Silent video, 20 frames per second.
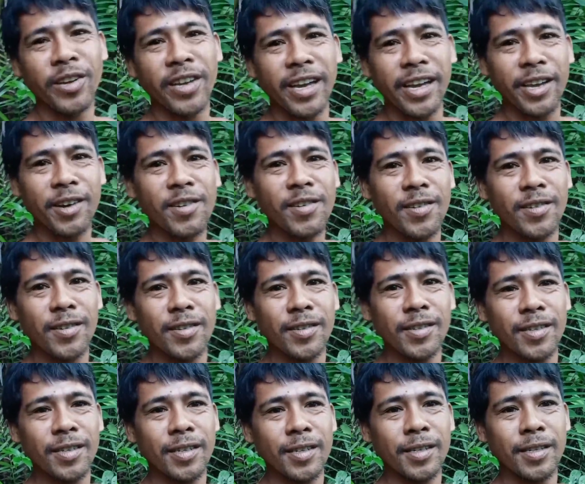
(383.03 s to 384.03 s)
loy kayo
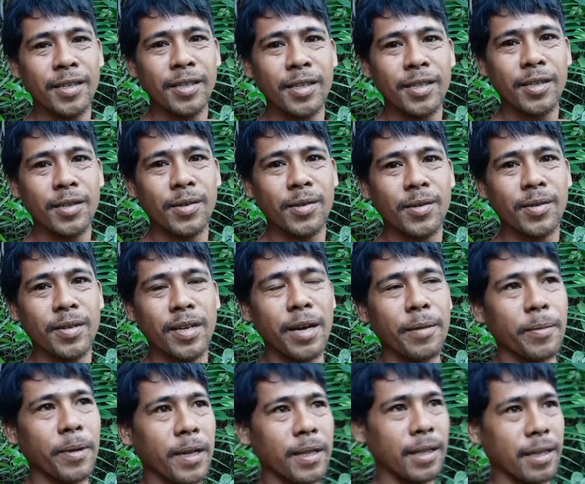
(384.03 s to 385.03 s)
so
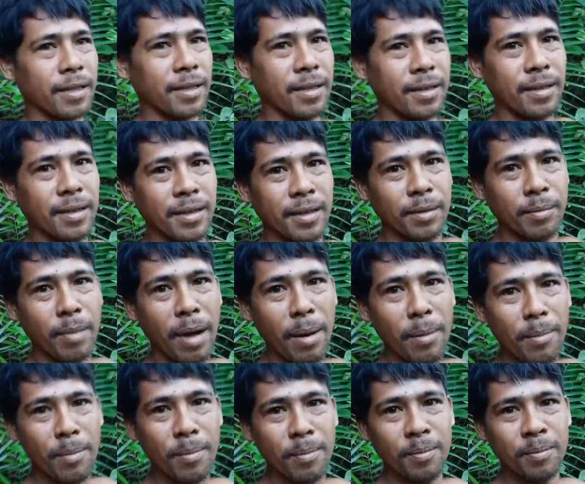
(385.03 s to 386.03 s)
dapat
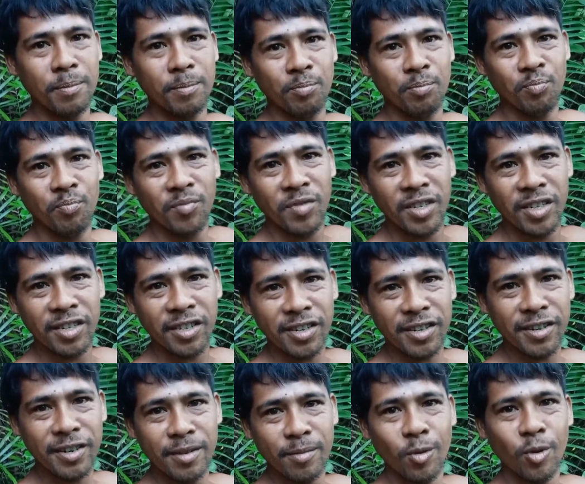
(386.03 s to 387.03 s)
ma'am
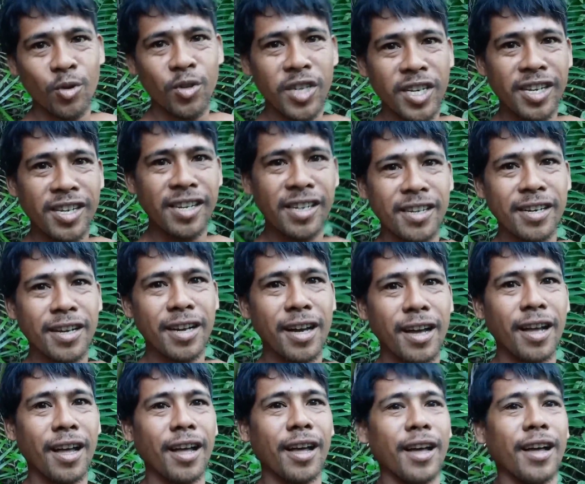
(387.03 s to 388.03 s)
sir busing
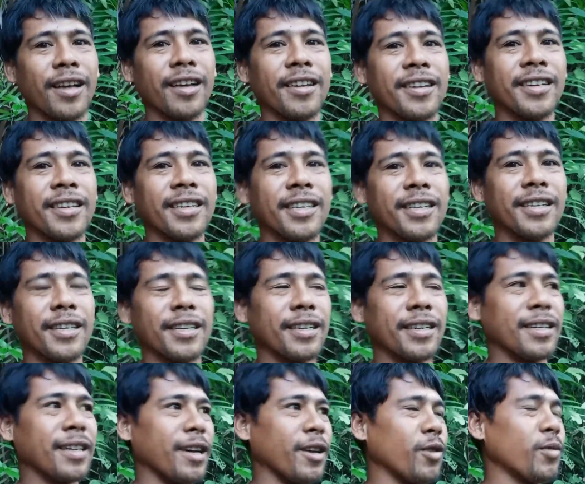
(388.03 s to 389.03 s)
uh,
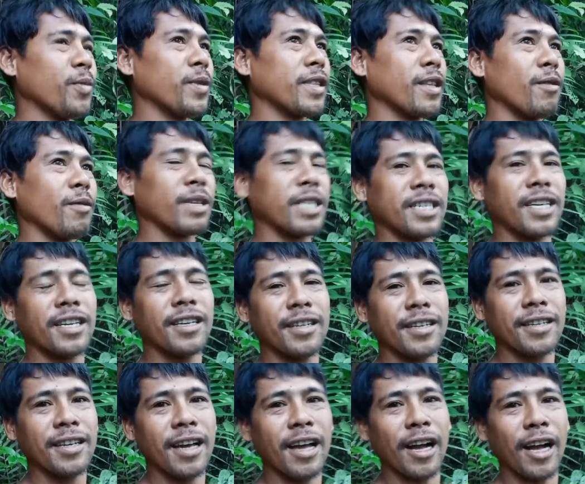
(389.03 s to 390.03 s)
ano pa tawag niyan
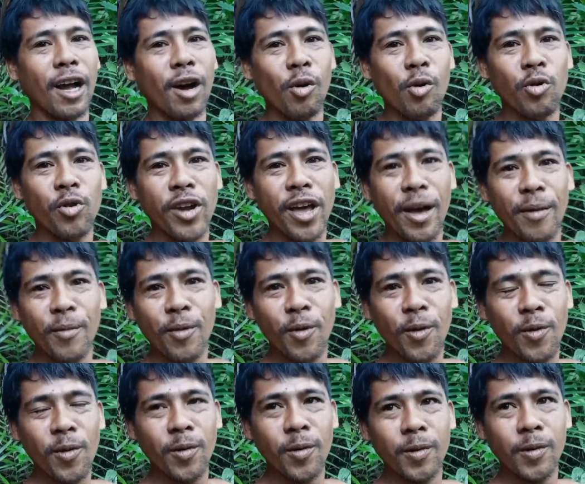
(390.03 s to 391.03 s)
agaon
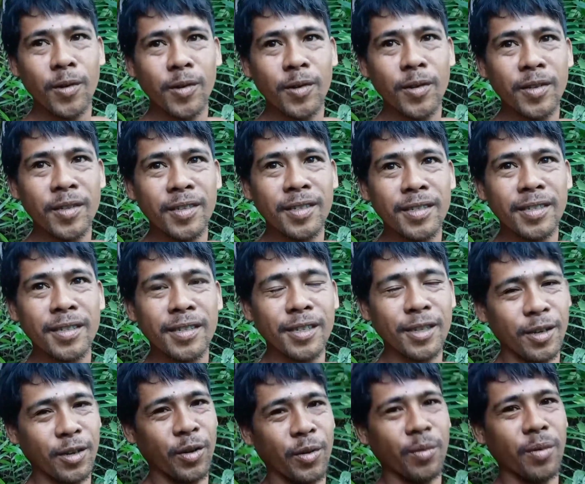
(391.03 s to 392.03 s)
amo
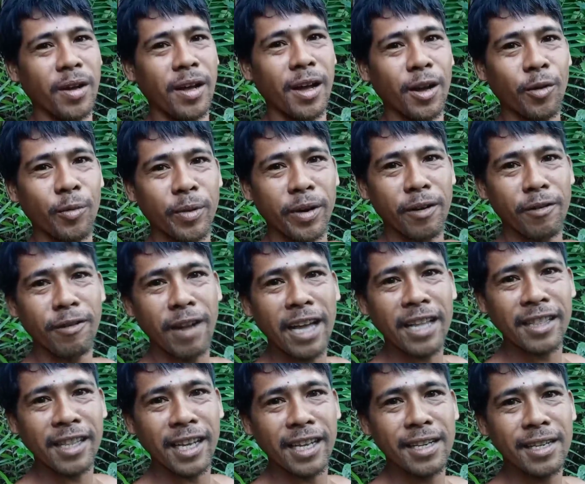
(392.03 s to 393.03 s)
uh, gobyerno
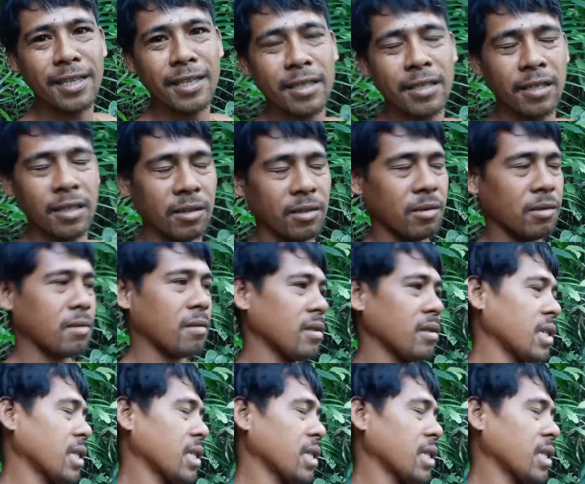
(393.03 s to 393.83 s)
natin so